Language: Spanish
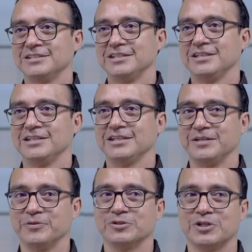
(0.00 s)
Y
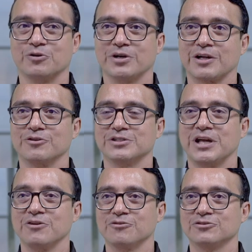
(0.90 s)
por eso tengo 14
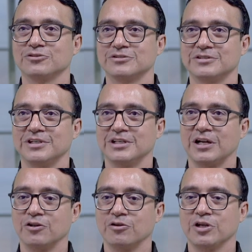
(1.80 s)
años
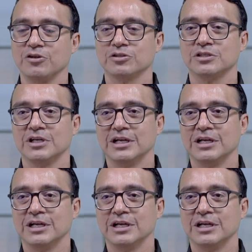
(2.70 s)
entrenando a niños,